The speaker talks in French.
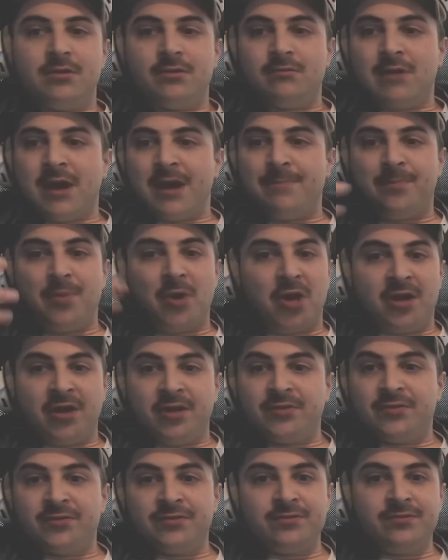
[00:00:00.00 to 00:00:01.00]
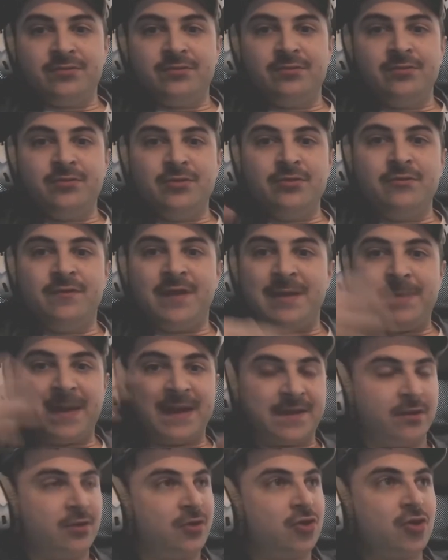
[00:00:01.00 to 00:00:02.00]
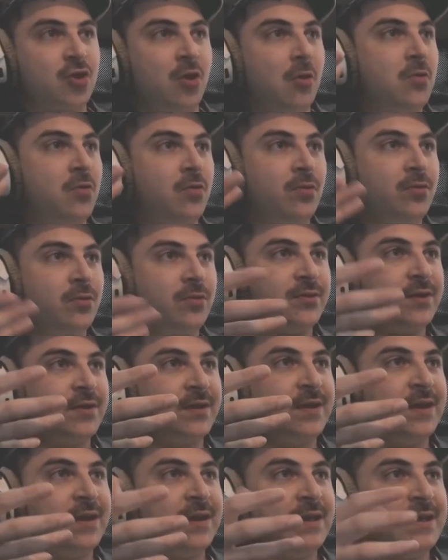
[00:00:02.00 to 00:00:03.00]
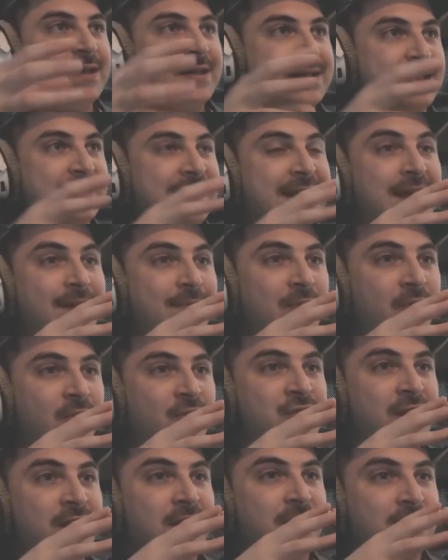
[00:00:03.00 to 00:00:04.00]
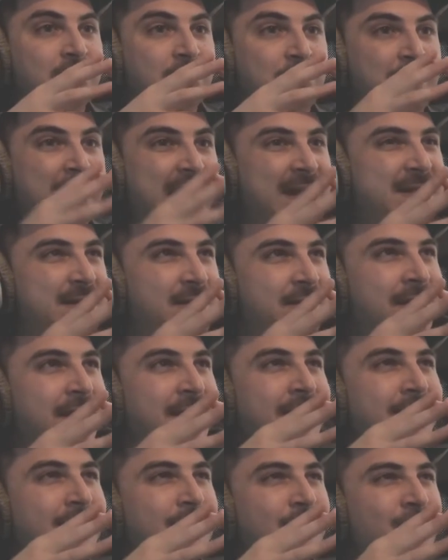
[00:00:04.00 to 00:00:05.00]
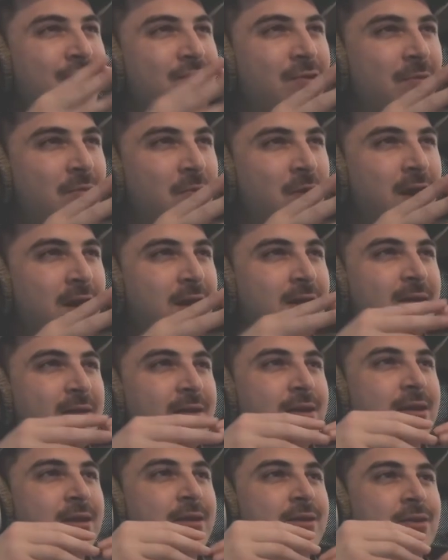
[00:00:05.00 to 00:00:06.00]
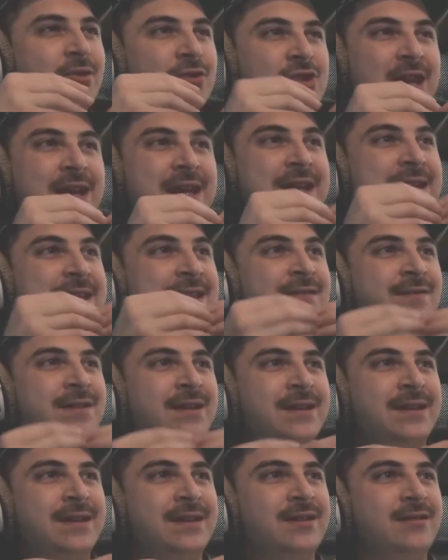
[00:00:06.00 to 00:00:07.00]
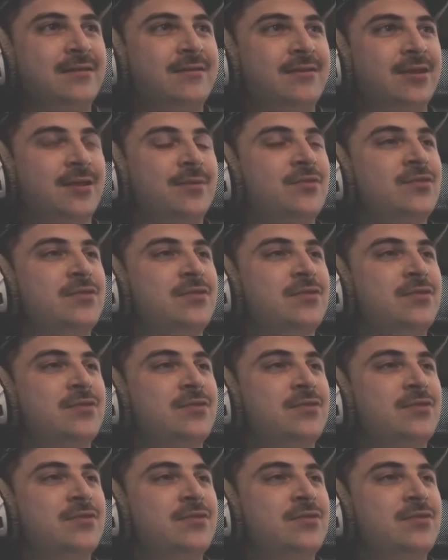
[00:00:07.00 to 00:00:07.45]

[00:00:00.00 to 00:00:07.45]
ou, un pote ou une nouvelle personne que je rencontre. C'était un projet personnel pour moi que j'allais livrer comme